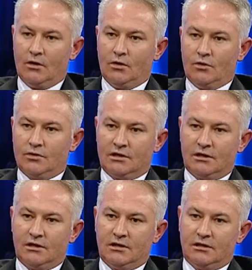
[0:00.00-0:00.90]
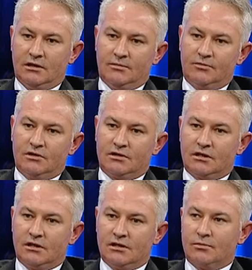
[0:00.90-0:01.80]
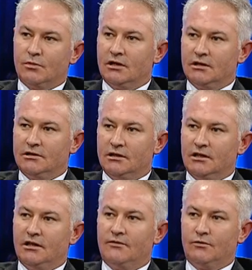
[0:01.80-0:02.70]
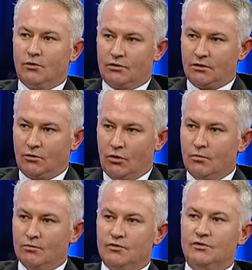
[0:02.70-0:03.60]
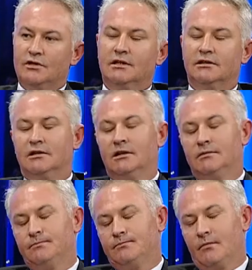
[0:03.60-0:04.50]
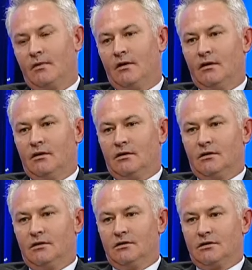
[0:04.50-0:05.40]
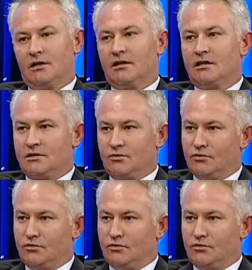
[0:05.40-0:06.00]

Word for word: Önceleri yaptığı çalışmaları danef.com evet. üzerinden e, Çerkes